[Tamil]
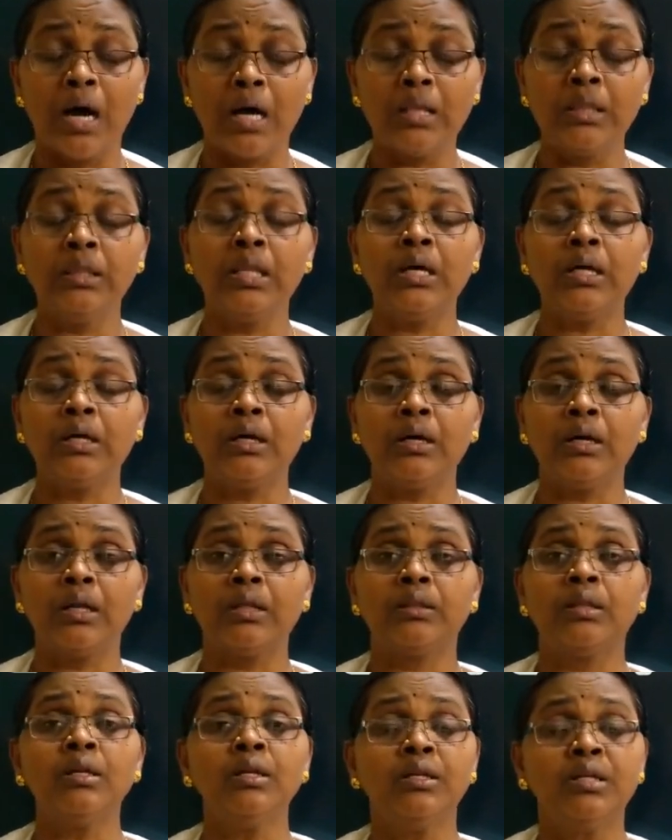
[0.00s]
அந்த
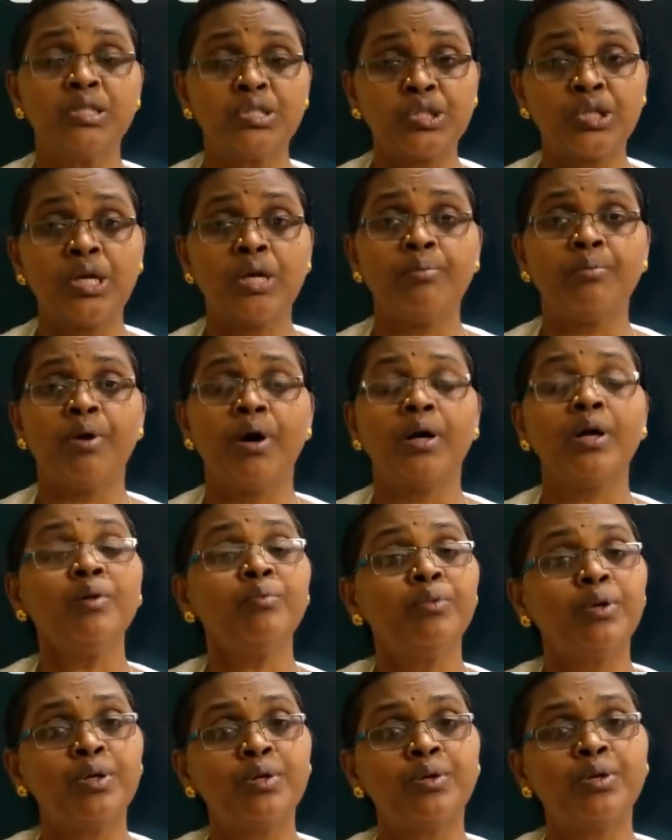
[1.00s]
காரியத்தில்
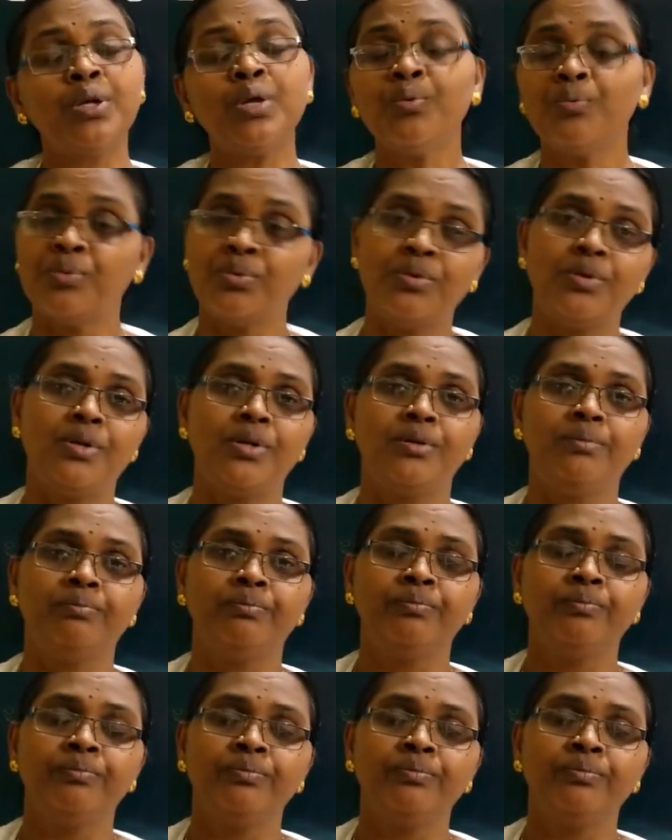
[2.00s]
நிச்சயமாக வெற்றி உண்டு